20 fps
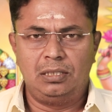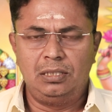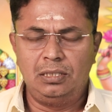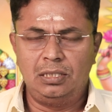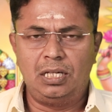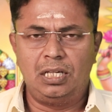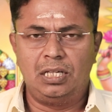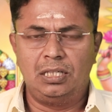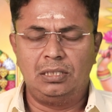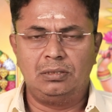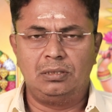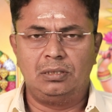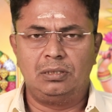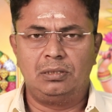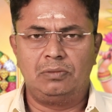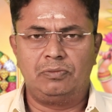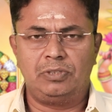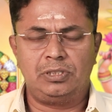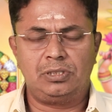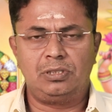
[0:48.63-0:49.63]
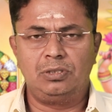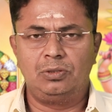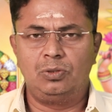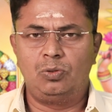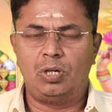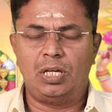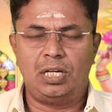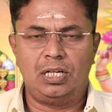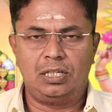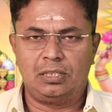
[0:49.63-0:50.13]
இதில் ஃபஸ்ட்டு
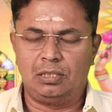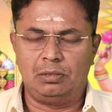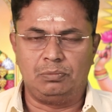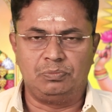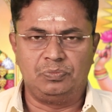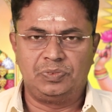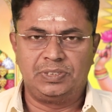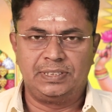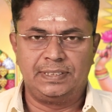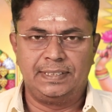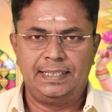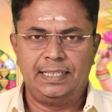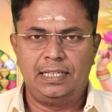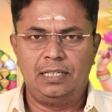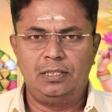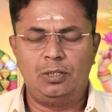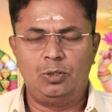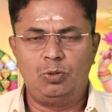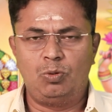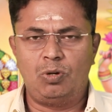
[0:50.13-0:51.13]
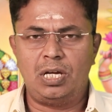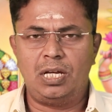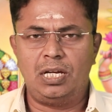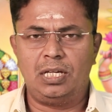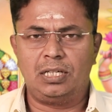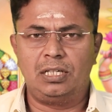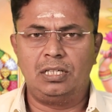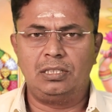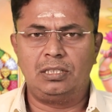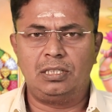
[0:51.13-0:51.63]
துலா லக்னம் இந்த துலா
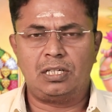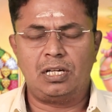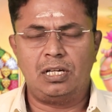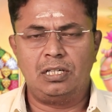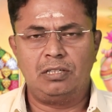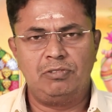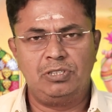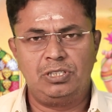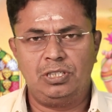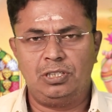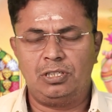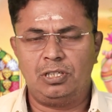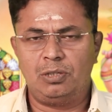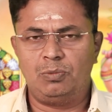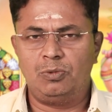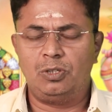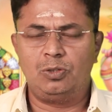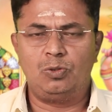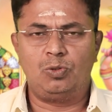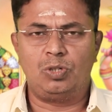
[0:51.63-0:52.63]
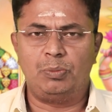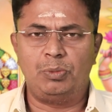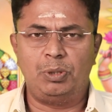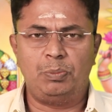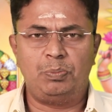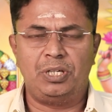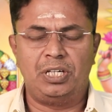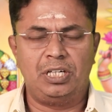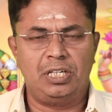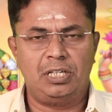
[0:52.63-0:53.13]
லக்னத்துக்கான விசித்திரமான ஒரு
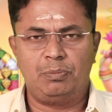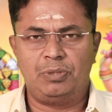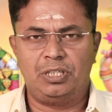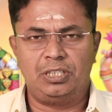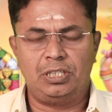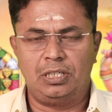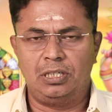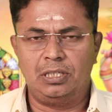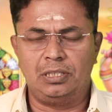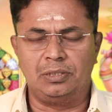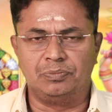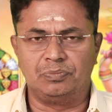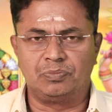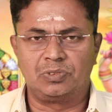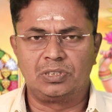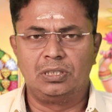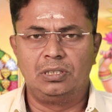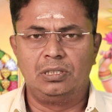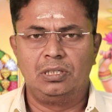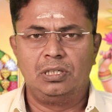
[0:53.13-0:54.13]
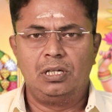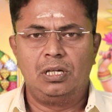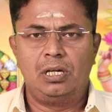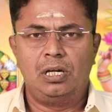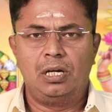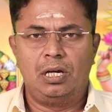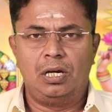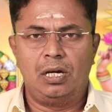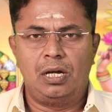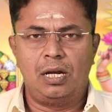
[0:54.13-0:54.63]
அமைப்பு என்னன்னு பார்த்தீங்கன்னா
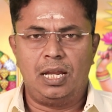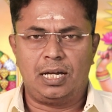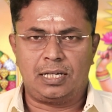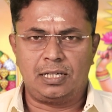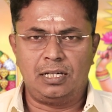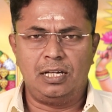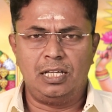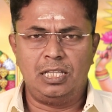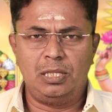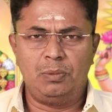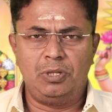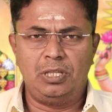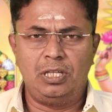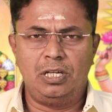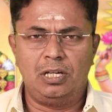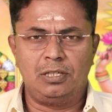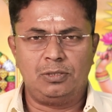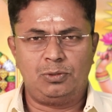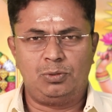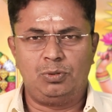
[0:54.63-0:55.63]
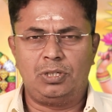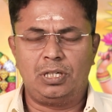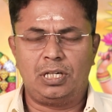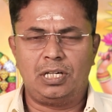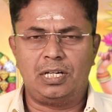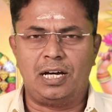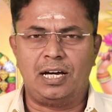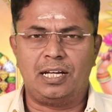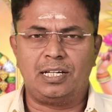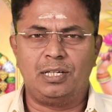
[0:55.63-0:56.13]
லக்னாதிபதியான
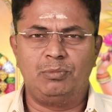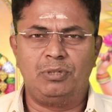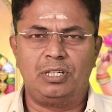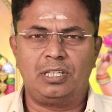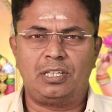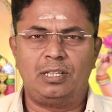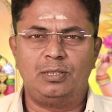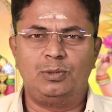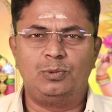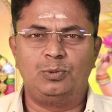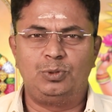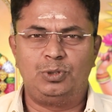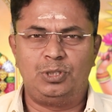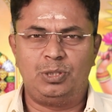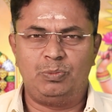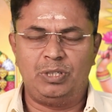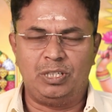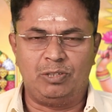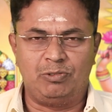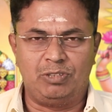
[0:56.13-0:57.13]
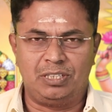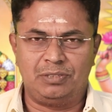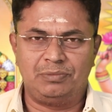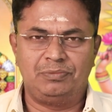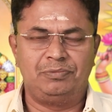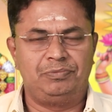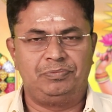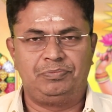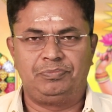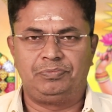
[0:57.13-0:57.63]
சுக்கரன் ஆறாம் இடத்துல தான் உச்சமே ஆவார்
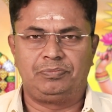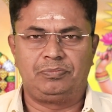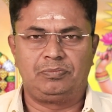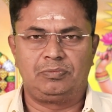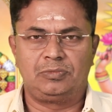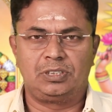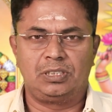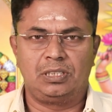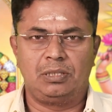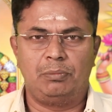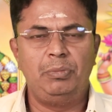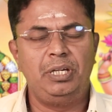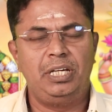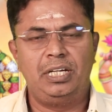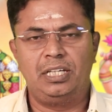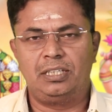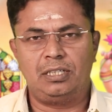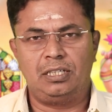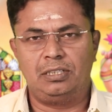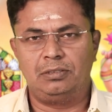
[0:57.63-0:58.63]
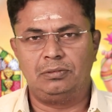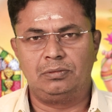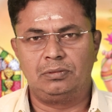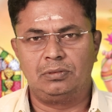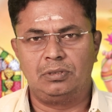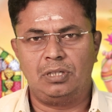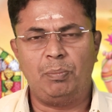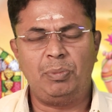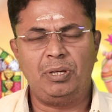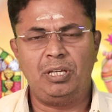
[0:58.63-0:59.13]
மீனத்தில்
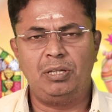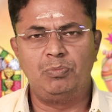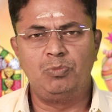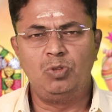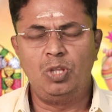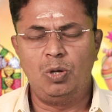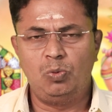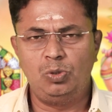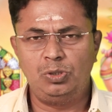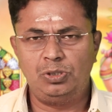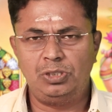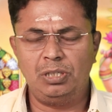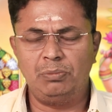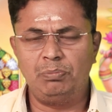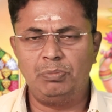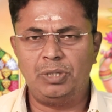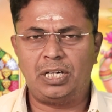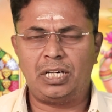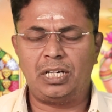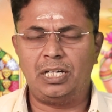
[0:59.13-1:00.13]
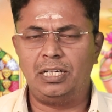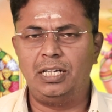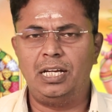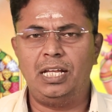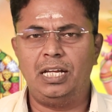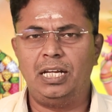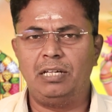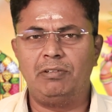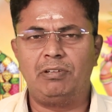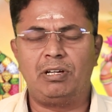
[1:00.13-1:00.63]
அப்போ இந்த உச்சம் பெற்ற
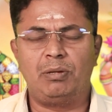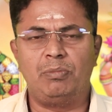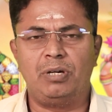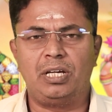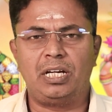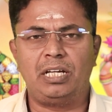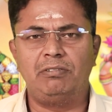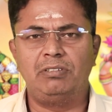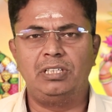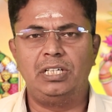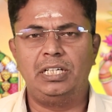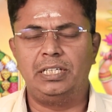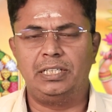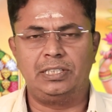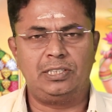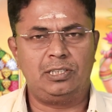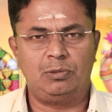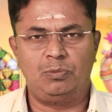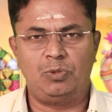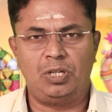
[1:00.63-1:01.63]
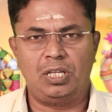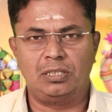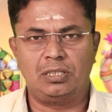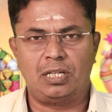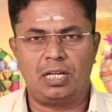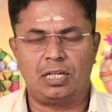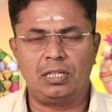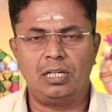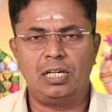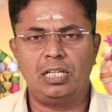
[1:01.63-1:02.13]
நிலையில இவர் மறைவுன்னு எடுத்துக்க முடியாது
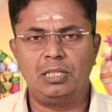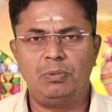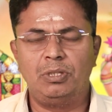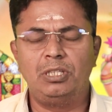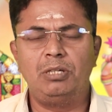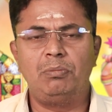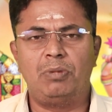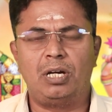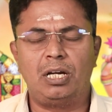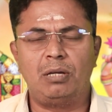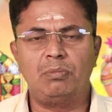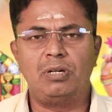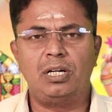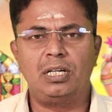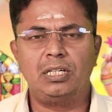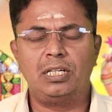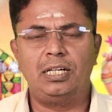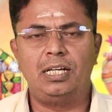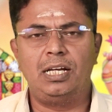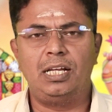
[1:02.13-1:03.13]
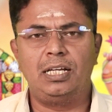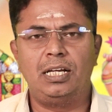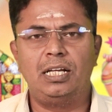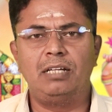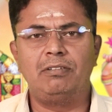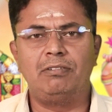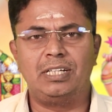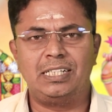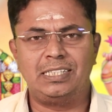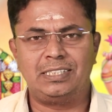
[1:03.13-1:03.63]
லக்னாதிபதி பலமான நிலையில்
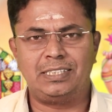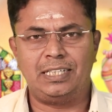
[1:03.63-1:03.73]
வேலை